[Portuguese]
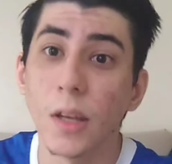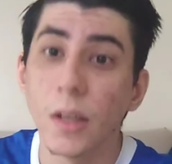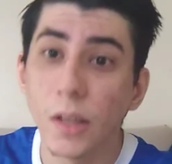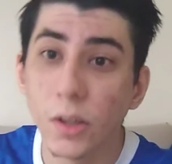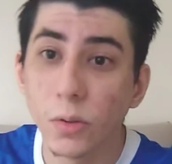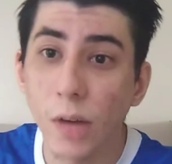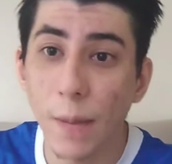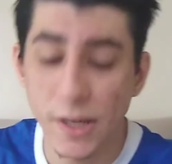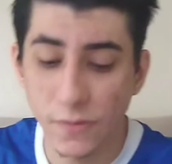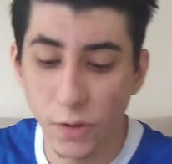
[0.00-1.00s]
E nunca
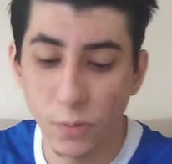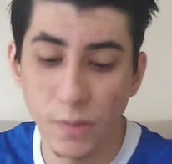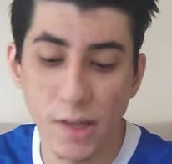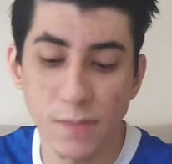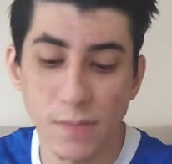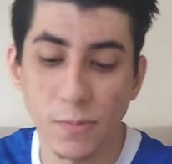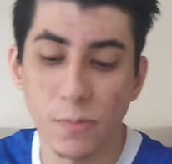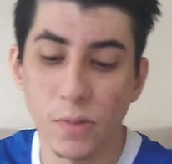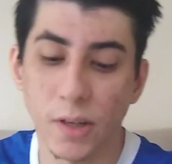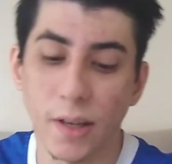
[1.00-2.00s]
mais foi o mesmo,
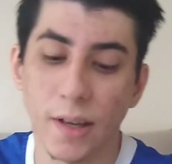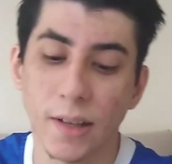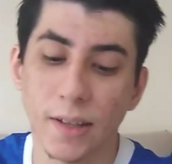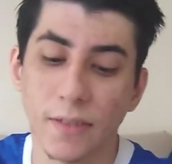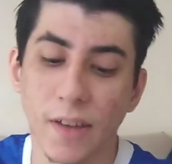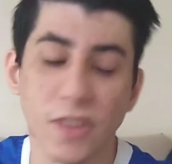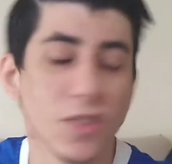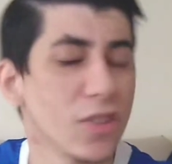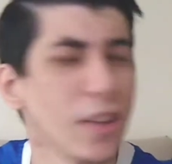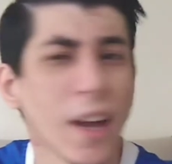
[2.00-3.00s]
porque ele faz
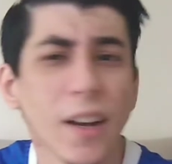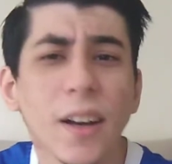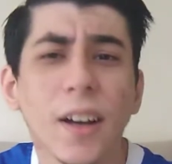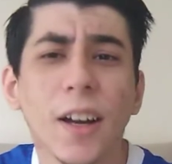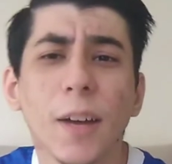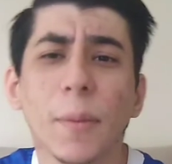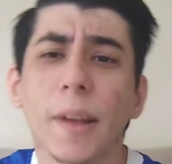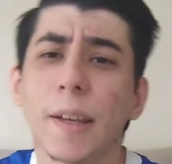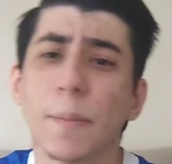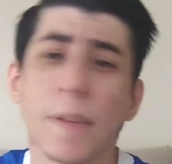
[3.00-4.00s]
xixi na cama,
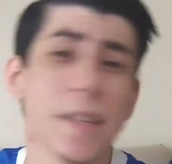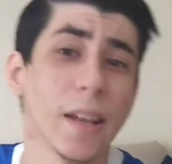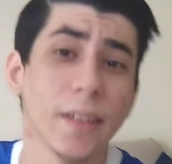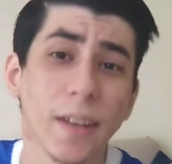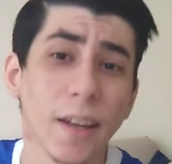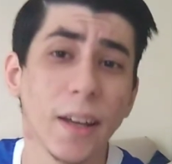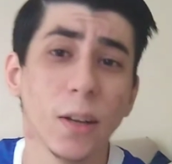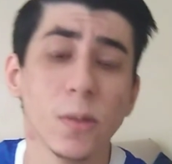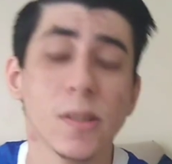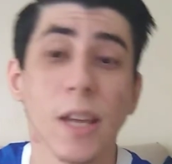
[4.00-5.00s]
tem
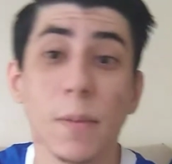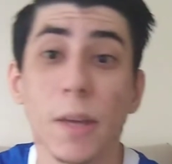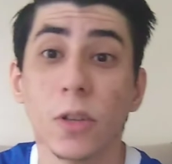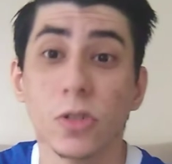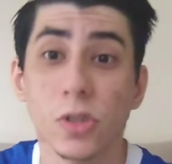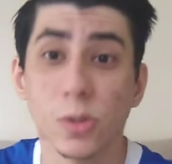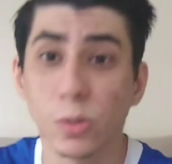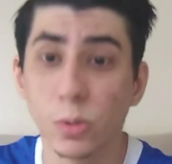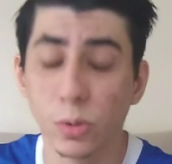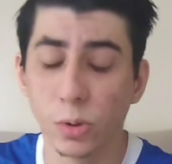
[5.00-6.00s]
pesadelos, tem medo de
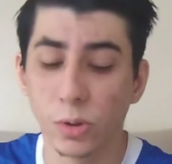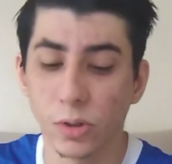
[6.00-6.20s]
escuro.